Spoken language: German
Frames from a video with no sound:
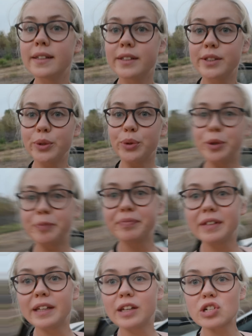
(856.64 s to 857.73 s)
So,
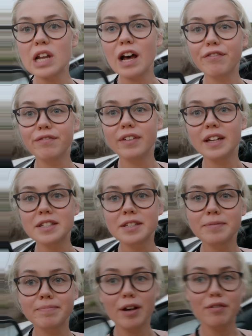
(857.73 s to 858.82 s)
hier schlafen wir
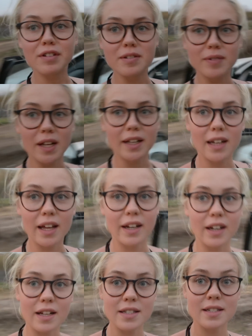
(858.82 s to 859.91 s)
jetzt auf diesem netten
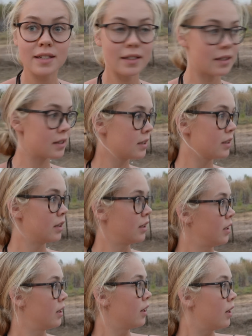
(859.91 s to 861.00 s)
kleinen
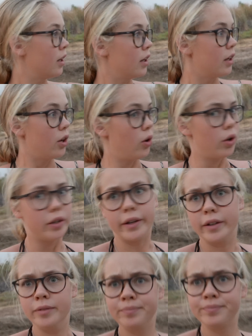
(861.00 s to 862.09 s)

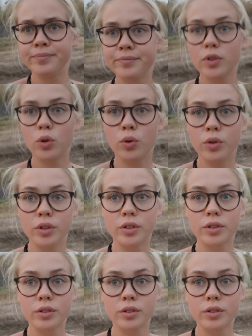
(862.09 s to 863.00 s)
Rastörtchen und